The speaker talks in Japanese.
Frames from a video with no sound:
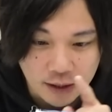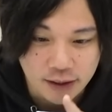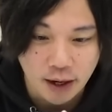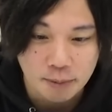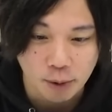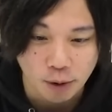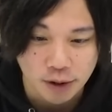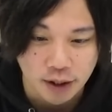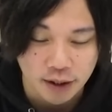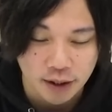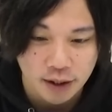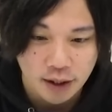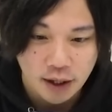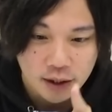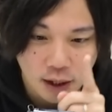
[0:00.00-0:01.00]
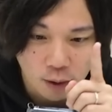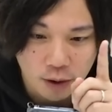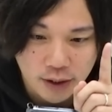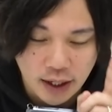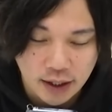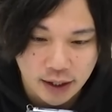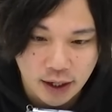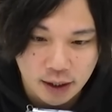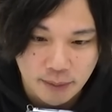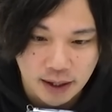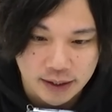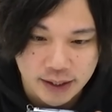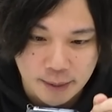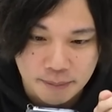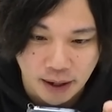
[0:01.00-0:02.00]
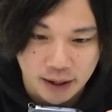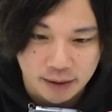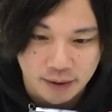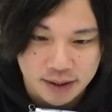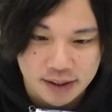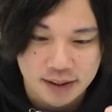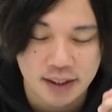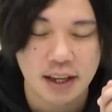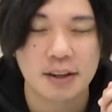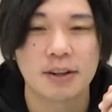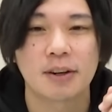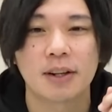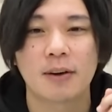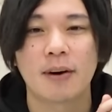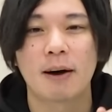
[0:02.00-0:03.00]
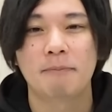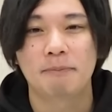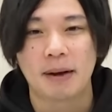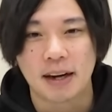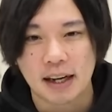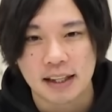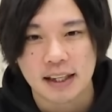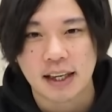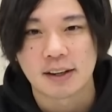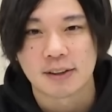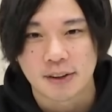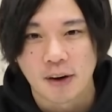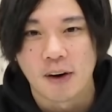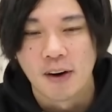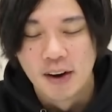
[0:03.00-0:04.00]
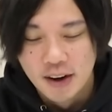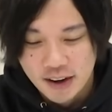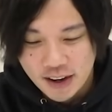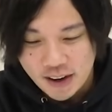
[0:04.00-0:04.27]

撤退無効してるでこの1700万が全部入りますっていうのでワンパンができると